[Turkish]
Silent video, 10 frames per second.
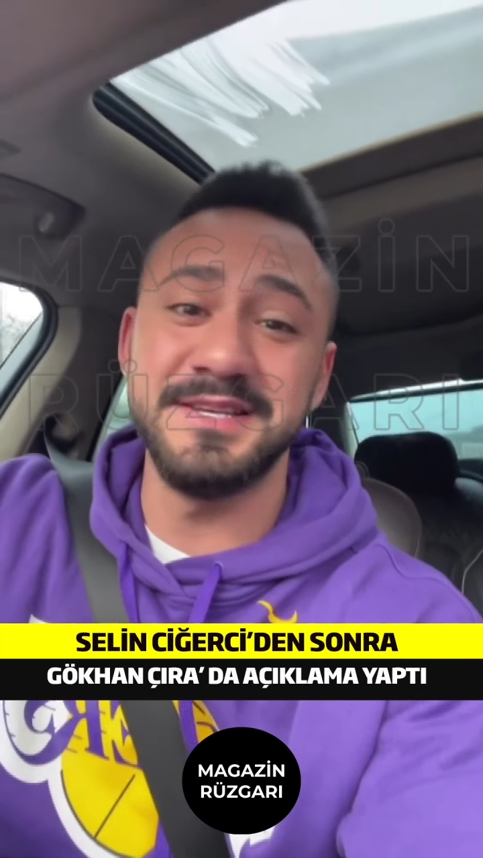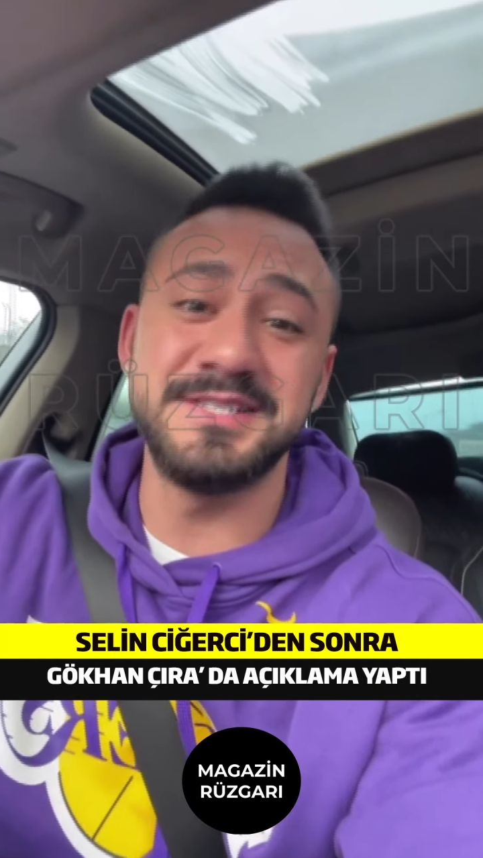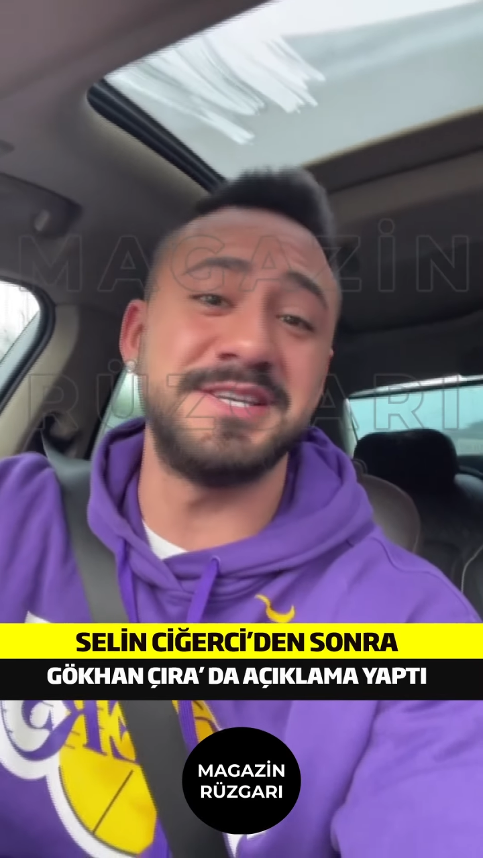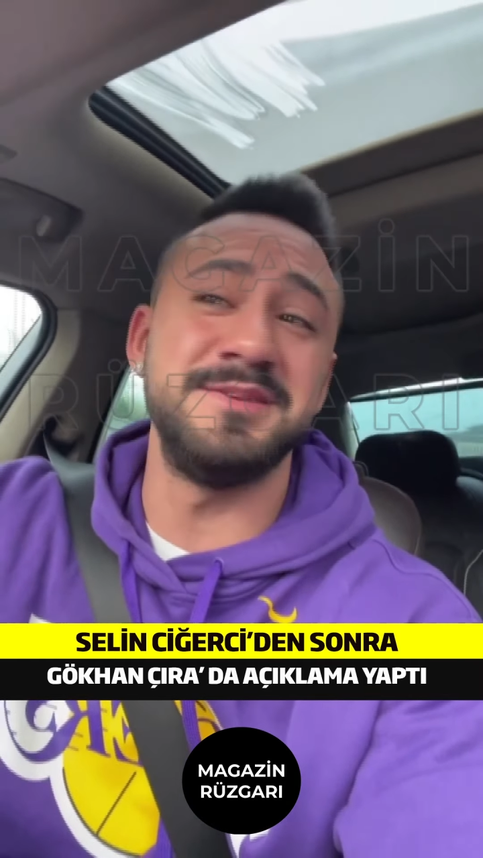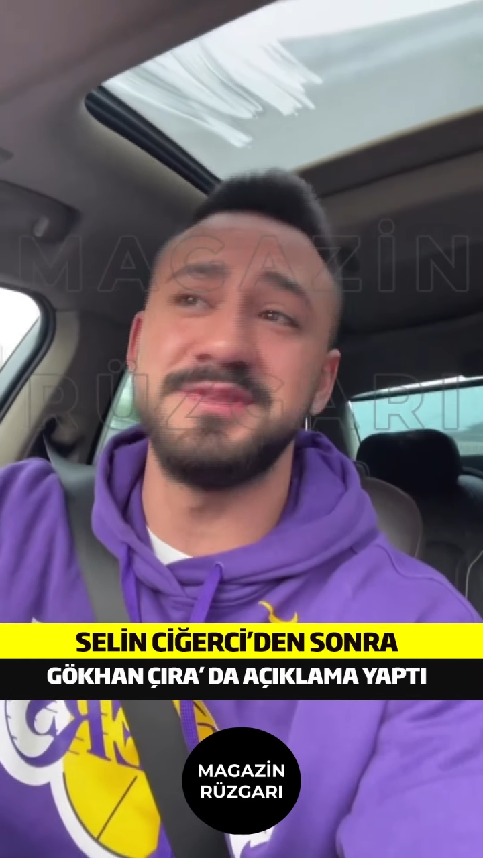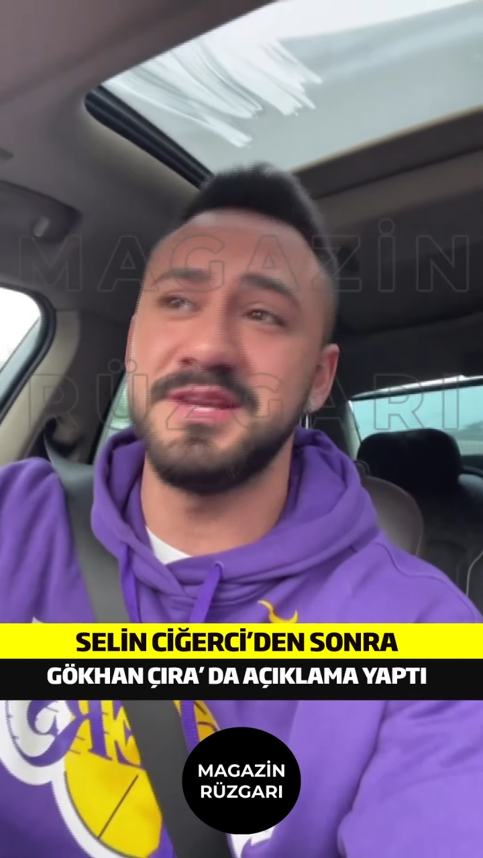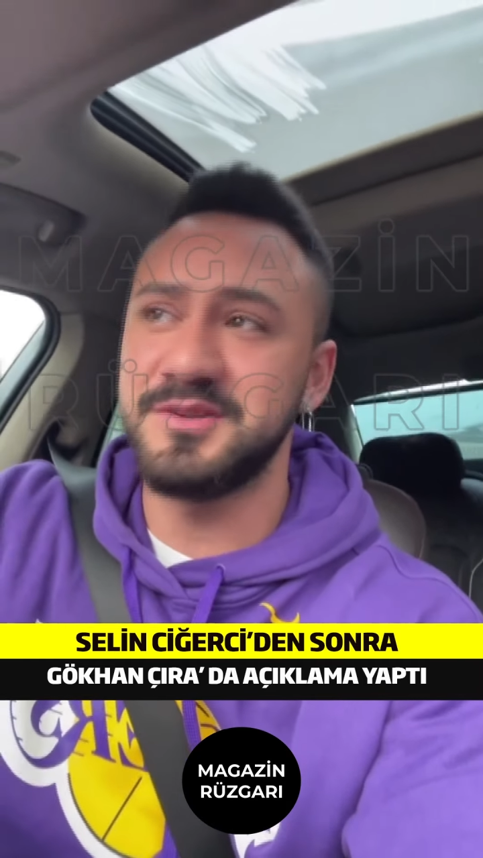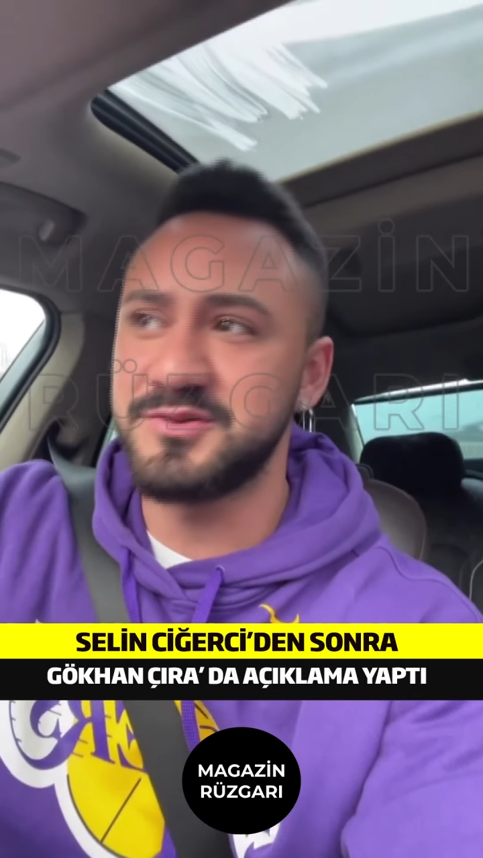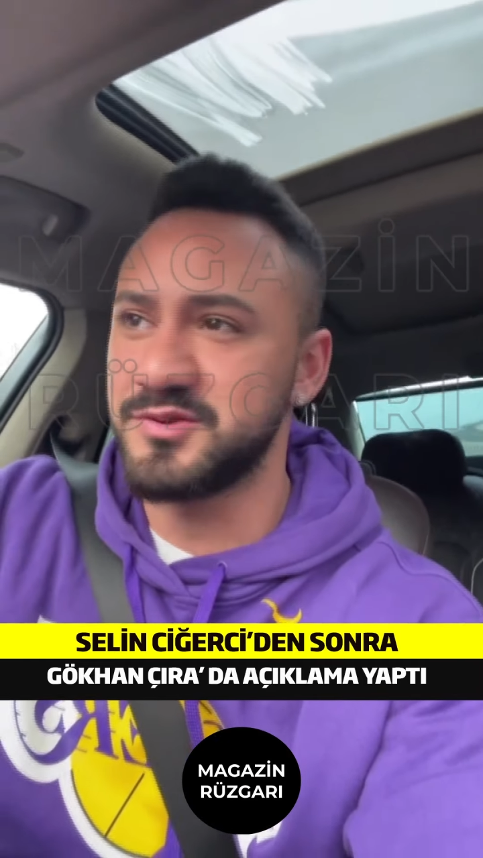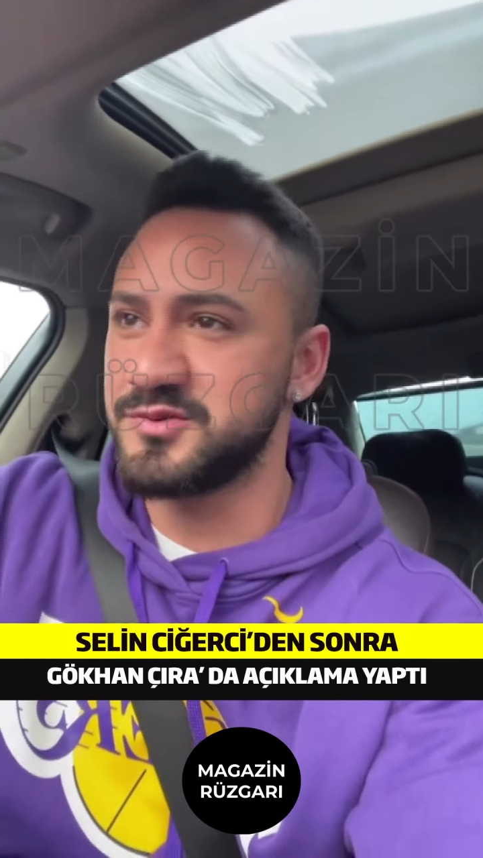Hiç
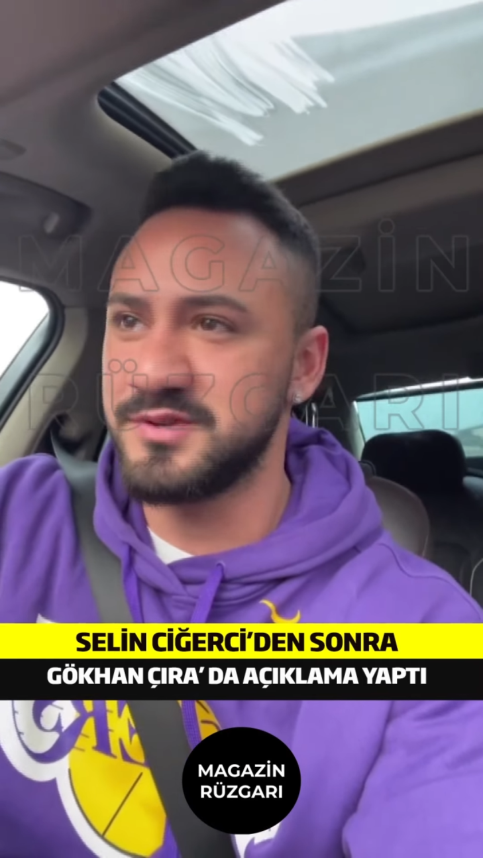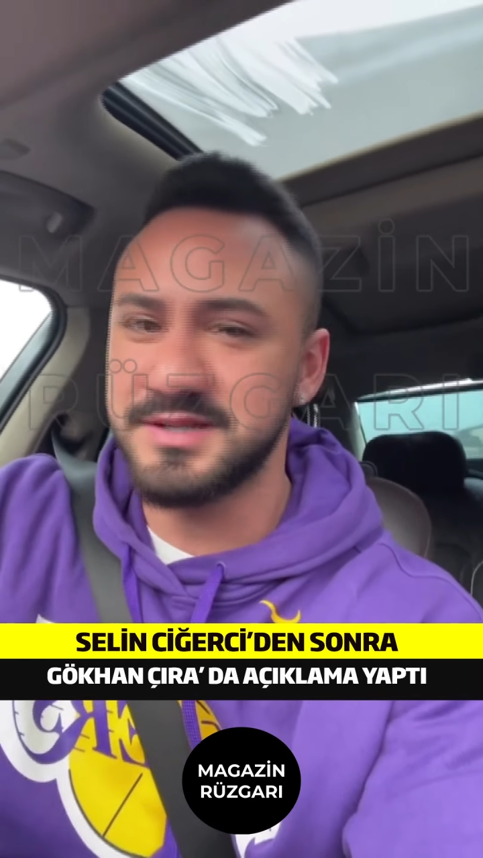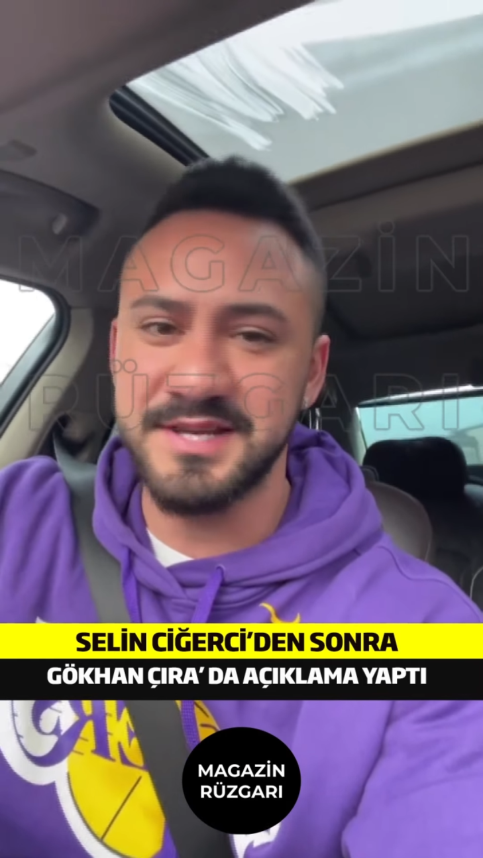kimsenin çocuğuyla